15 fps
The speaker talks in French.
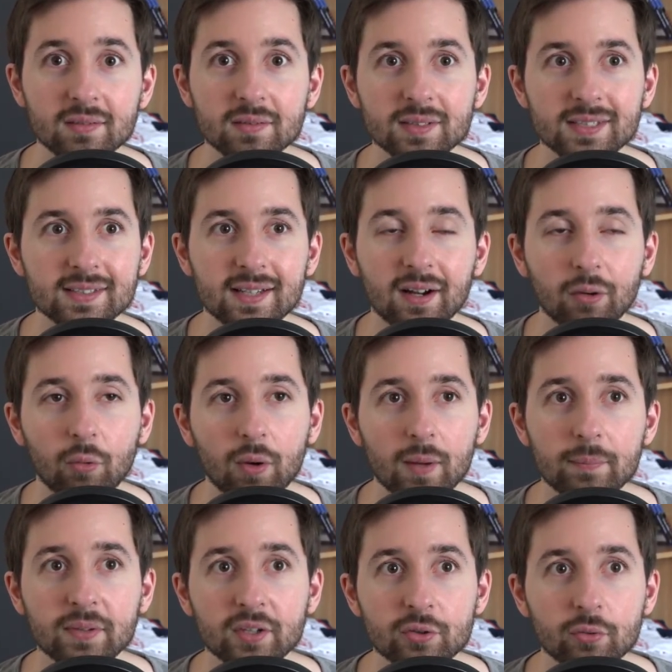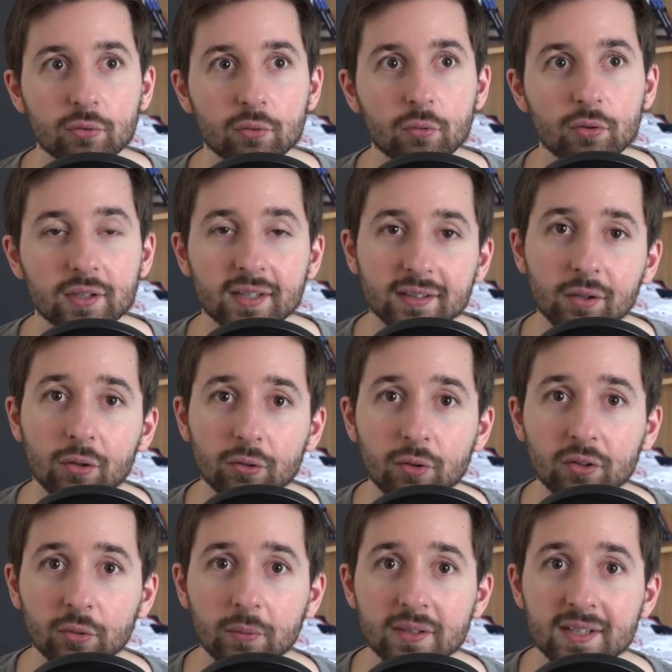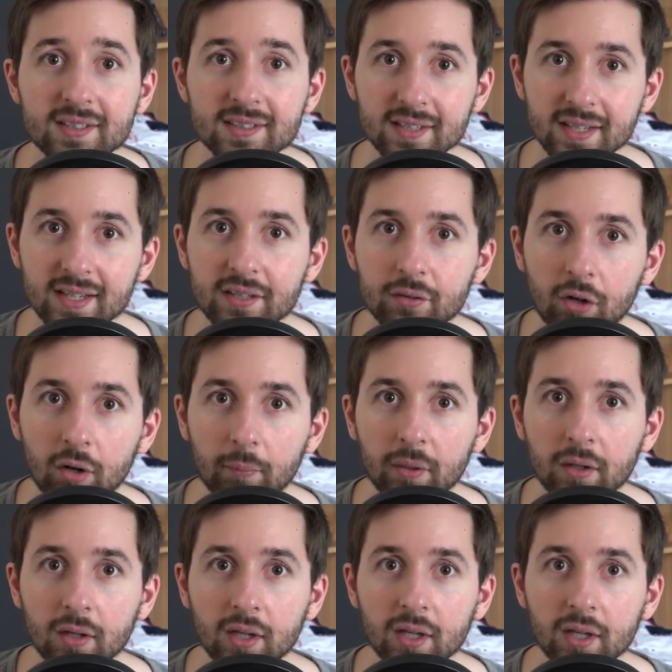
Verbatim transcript: ça serait incroyable, sachant que le catalogue de la 3DS est énorme.